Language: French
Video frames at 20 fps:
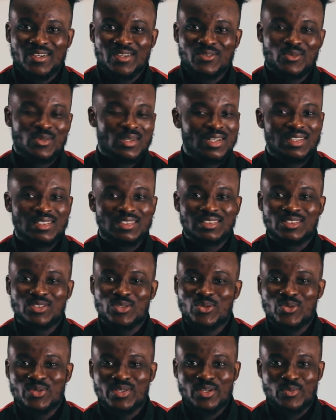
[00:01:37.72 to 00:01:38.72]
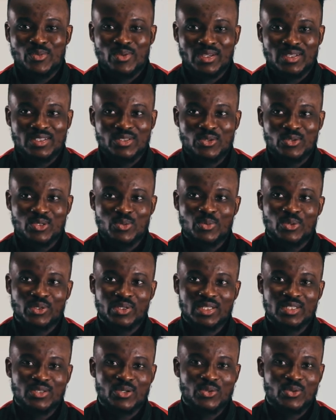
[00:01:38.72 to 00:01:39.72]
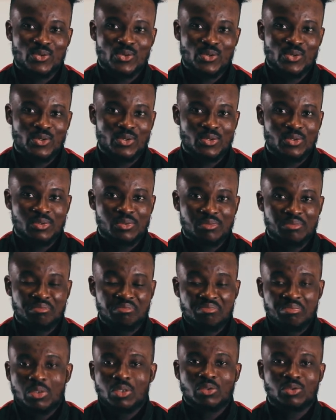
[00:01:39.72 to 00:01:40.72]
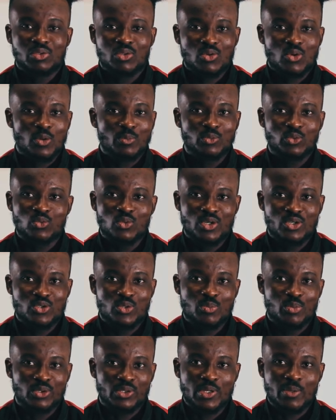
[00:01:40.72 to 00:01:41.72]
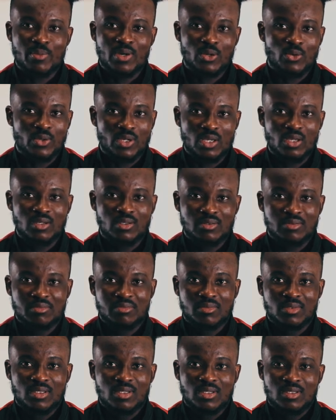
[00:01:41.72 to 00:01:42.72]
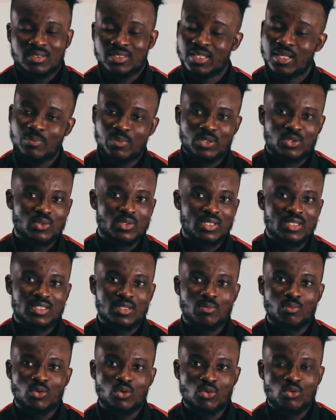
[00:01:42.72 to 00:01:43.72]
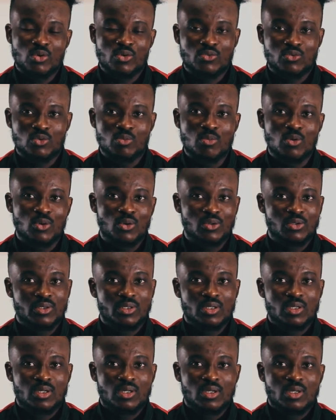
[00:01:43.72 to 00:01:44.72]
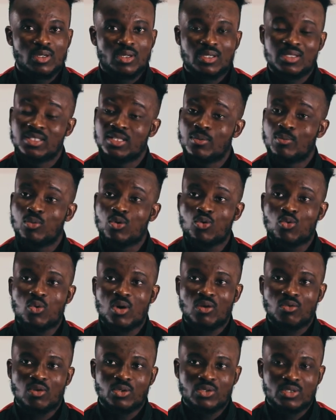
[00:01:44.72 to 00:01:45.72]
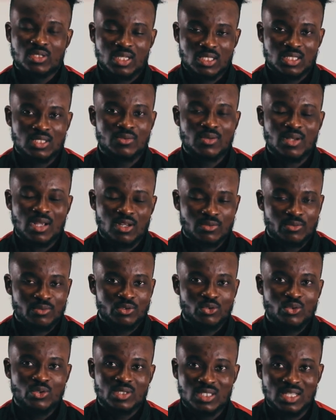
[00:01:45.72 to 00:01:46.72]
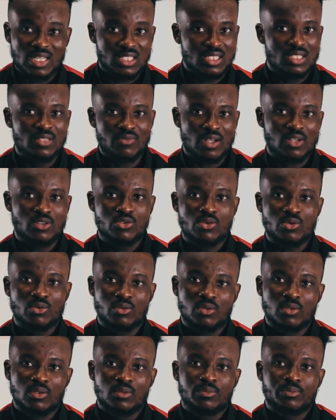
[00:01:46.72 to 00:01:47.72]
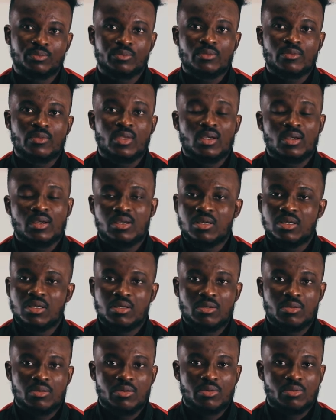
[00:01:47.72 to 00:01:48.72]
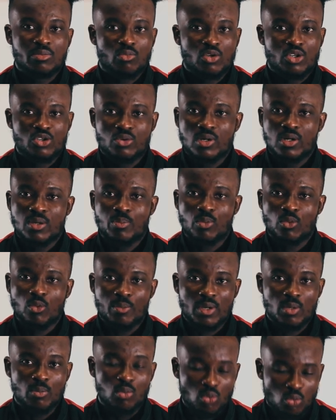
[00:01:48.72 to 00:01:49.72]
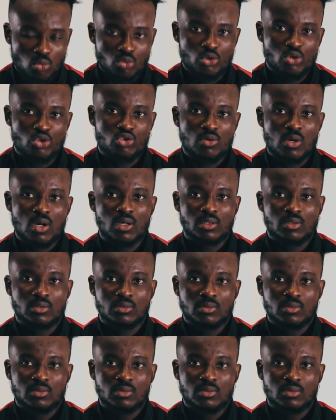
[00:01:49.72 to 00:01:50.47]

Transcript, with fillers: Voilà, ce que j'aimerais dire aux supporters, c'est que, bon, comme tous les supporters marocains, c'est des personnes qui aiment beaucoup le football. Ils aiment beaucoup avoir de, de satisfaction. Et moi, je leur promets beaucoup de joie.